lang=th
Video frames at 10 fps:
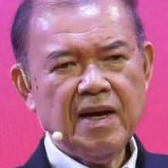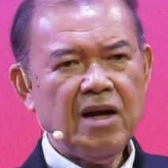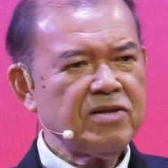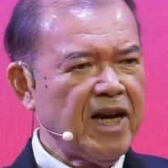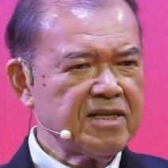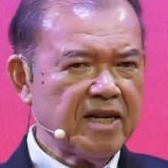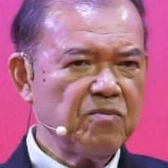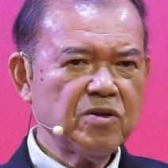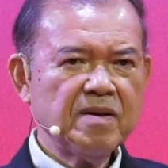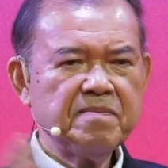เราถางตัดห
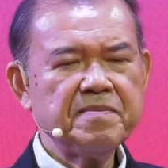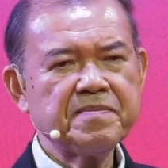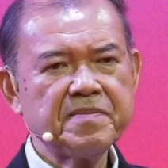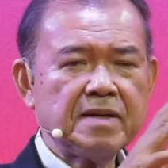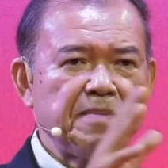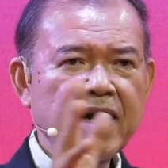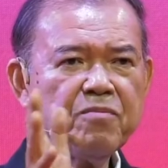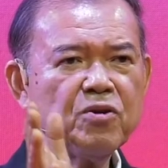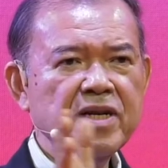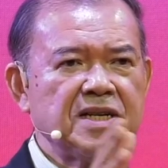มดครับสัตว์ป่า
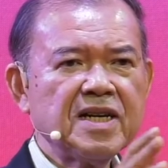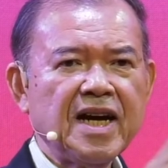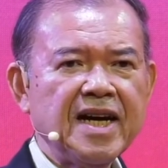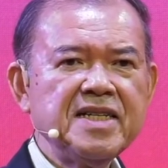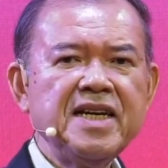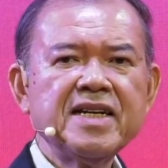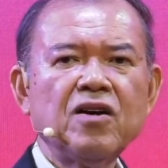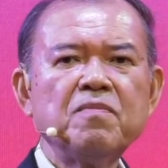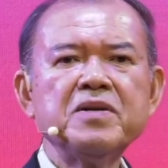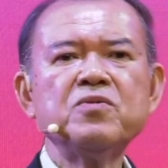พวกนี้ทั้งหลายหนี
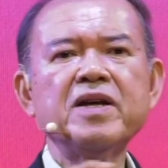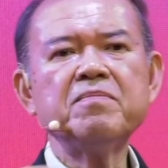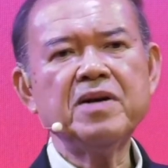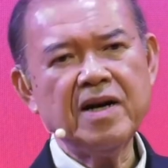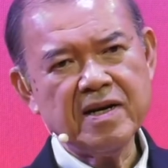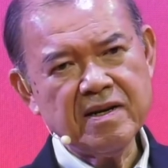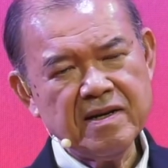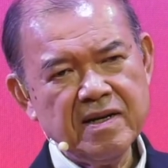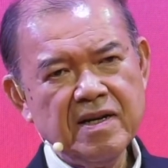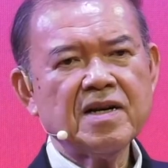เข้ามาอยู่ในเมือง
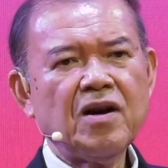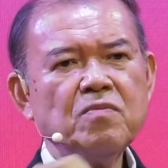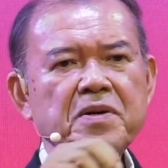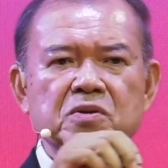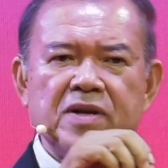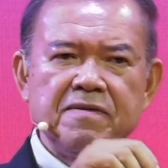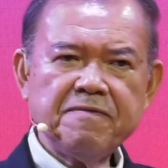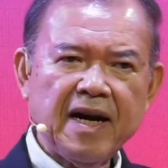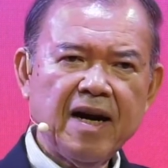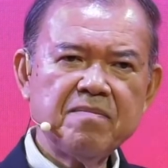เข้ามาอยู่ใน
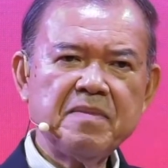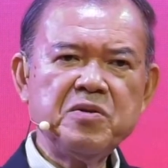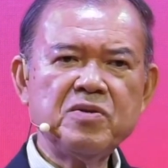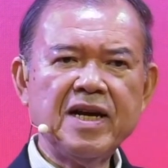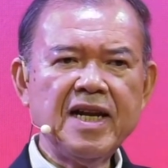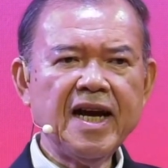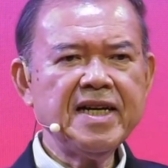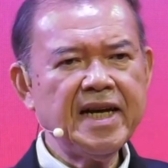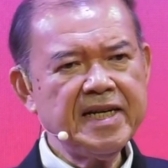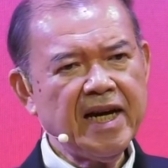ฟาร์มมาอยู่ในไร่
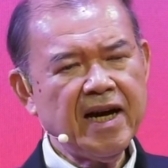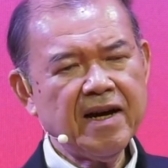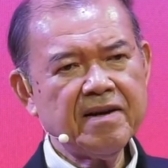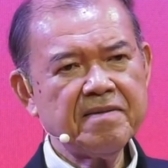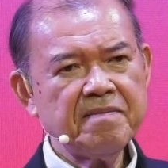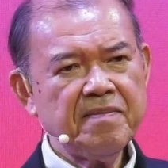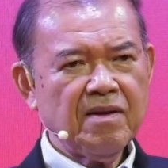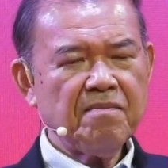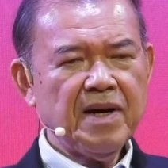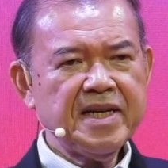ในนา
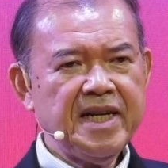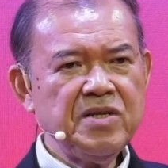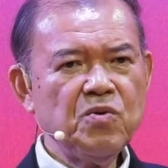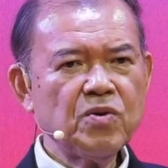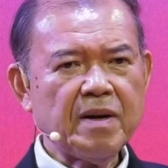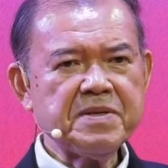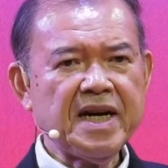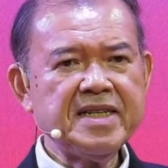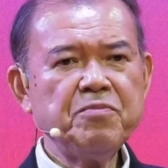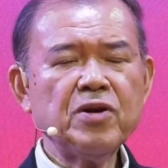มากินอยู่กับสั
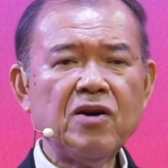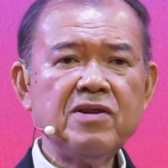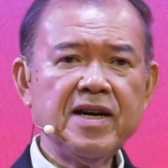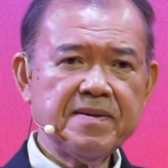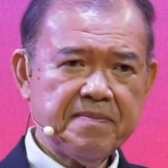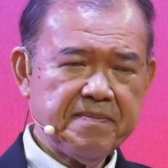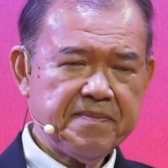ตว์ที่พวกเราเลี้ยง